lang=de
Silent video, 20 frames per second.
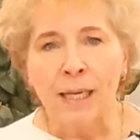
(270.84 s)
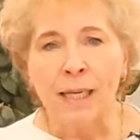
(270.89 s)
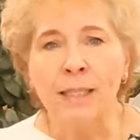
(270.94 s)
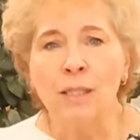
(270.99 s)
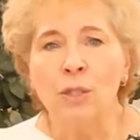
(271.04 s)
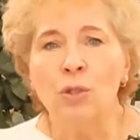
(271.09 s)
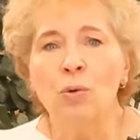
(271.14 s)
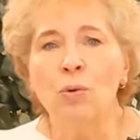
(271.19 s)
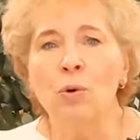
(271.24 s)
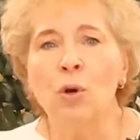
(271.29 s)

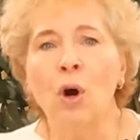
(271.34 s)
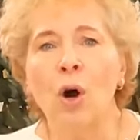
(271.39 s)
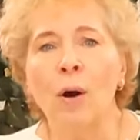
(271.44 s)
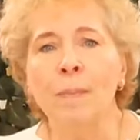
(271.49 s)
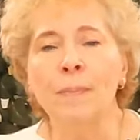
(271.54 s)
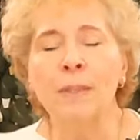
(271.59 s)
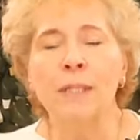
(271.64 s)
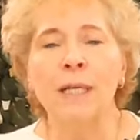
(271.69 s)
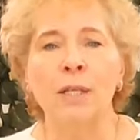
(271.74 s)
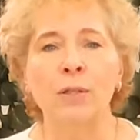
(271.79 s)
Hinzu
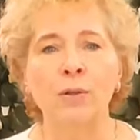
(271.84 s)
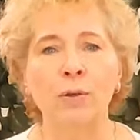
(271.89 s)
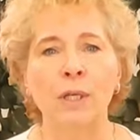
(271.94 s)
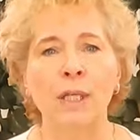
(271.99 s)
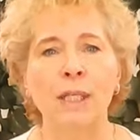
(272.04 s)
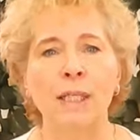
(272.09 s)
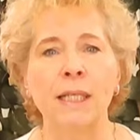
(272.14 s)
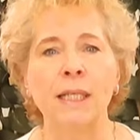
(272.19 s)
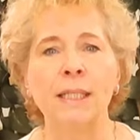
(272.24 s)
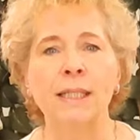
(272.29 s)
kommt
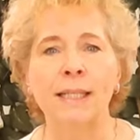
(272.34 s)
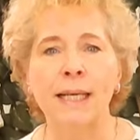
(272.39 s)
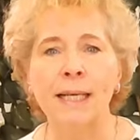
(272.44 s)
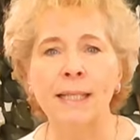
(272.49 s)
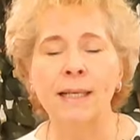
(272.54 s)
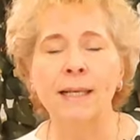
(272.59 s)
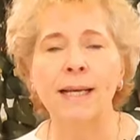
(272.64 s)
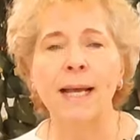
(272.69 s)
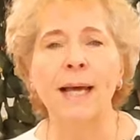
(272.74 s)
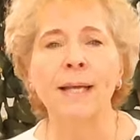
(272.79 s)
natürlich, dass
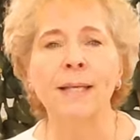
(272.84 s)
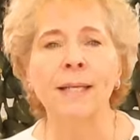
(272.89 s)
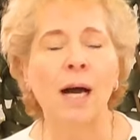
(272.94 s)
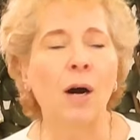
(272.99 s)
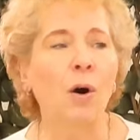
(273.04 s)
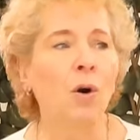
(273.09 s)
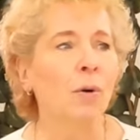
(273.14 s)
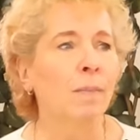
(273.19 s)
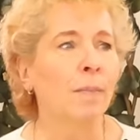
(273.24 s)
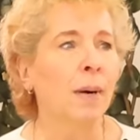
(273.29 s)
jeder
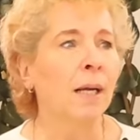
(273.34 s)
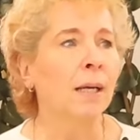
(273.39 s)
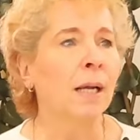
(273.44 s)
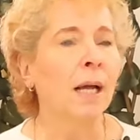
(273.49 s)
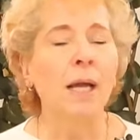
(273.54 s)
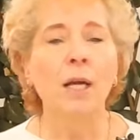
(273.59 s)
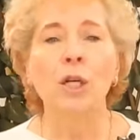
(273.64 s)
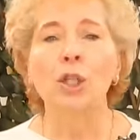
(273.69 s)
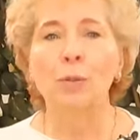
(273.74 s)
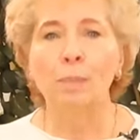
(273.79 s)
gerne auch mal
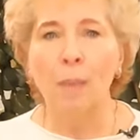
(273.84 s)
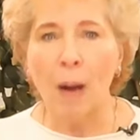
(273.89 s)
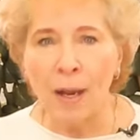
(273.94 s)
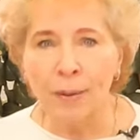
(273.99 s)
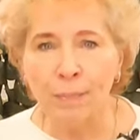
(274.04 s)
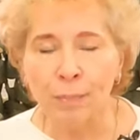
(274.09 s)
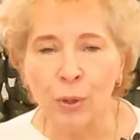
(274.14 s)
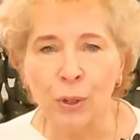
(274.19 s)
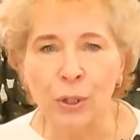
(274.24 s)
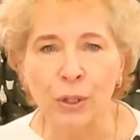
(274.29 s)

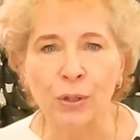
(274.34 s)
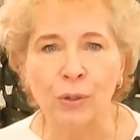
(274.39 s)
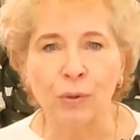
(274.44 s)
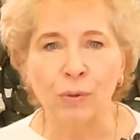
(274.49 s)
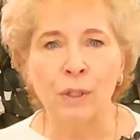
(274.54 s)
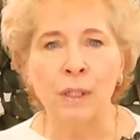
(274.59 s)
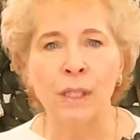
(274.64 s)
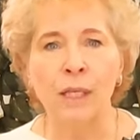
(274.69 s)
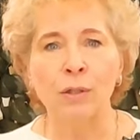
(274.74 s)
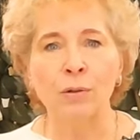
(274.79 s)
sparen möchte
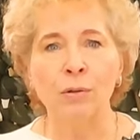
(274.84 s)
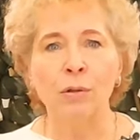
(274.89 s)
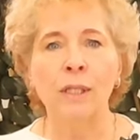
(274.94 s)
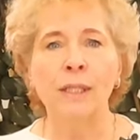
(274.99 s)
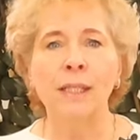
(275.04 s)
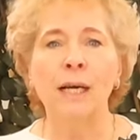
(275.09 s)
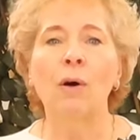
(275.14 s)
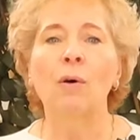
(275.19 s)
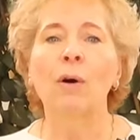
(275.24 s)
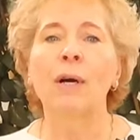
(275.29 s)
und
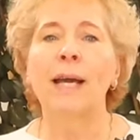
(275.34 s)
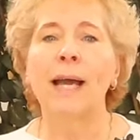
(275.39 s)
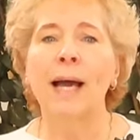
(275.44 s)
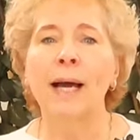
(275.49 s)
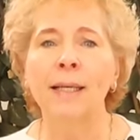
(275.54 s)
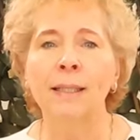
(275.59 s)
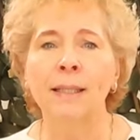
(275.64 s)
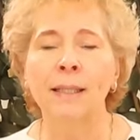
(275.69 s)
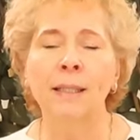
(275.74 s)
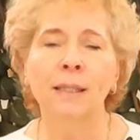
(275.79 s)
natürlich auch
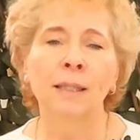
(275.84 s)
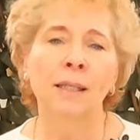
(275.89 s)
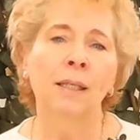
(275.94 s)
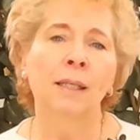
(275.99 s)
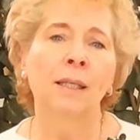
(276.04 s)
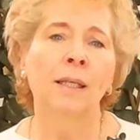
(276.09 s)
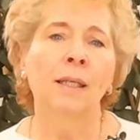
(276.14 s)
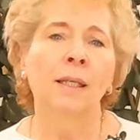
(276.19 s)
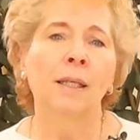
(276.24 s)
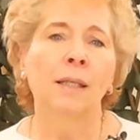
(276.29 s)
gerne
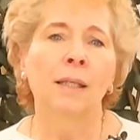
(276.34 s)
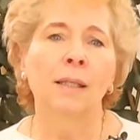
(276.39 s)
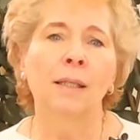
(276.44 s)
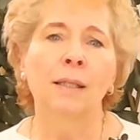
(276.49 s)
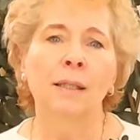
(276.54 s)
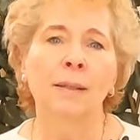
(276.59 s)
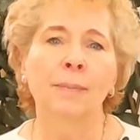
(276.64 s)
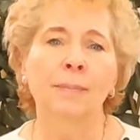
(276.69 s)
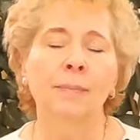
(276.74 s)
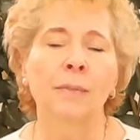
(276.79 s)

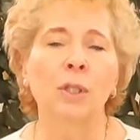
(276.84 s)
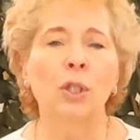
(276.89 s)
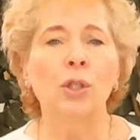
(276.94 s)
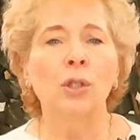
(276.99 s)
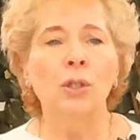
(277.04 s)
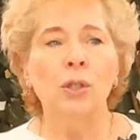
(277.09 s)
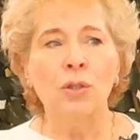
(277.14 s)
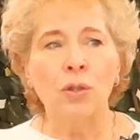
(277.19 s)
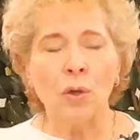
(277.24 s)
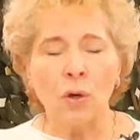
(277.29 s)
ähm,
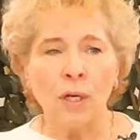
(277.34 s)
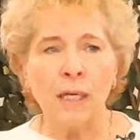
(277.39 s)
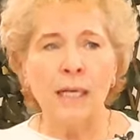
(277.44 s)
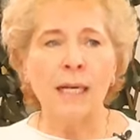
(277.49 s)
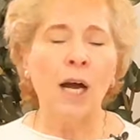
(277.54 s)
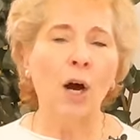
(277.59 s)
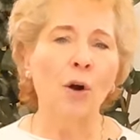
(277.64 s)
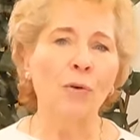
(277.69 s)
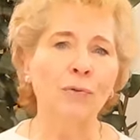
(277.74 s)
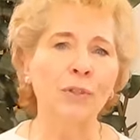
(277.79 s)
Socken
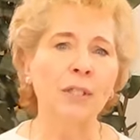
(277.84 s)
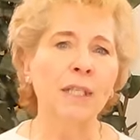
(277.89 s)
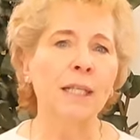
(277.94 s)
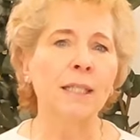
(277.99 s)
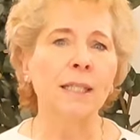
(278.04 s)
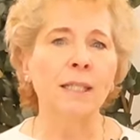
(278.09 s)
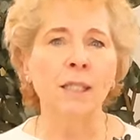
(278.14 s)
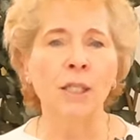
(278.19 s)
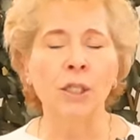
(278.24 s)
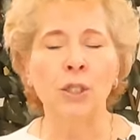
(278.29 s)
kauft, die
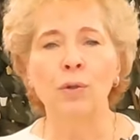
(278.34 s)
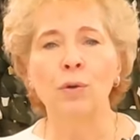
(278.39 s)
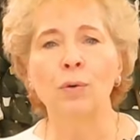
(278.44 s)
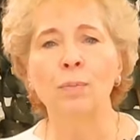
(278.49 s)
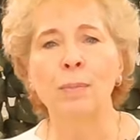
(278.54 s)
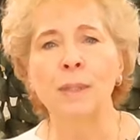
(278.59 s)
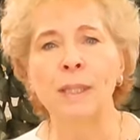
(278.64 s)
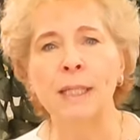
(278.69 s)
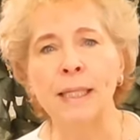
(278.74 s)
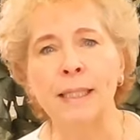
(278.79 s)
jetzt nicht
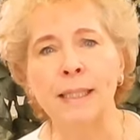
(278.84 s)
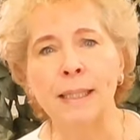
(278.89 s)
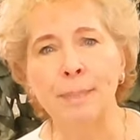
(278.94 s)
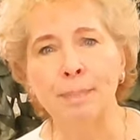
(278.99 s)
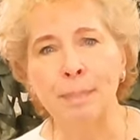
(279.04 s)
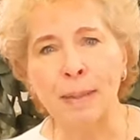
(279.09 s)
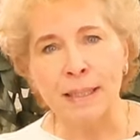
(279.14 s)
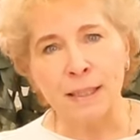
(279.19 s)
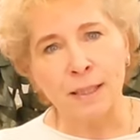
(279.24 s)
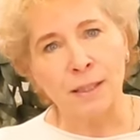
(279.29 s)
unbedingt
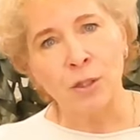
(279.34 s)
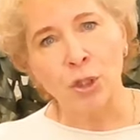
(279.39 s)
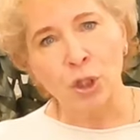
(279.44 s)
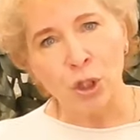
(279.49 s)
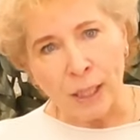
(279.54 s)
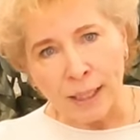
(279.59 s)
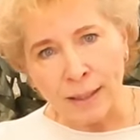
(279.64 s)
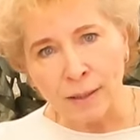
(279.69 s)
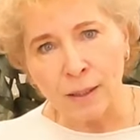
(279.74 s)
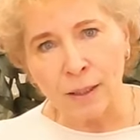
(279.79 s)
den besten
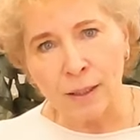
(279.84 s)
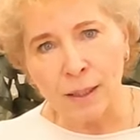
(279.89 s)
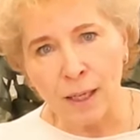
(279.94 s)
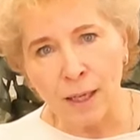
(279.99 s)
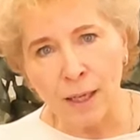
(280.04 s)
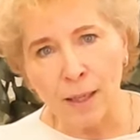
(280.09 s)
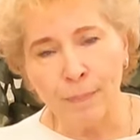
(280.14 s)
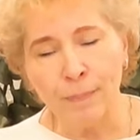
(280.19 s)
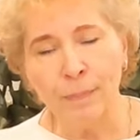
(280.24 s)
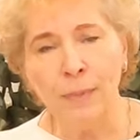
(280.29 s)
Standard
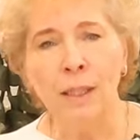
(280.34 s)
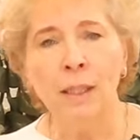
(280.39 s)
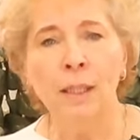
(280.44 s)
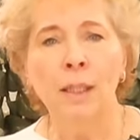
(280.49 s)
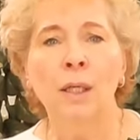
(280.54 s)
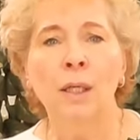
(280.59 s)
haben,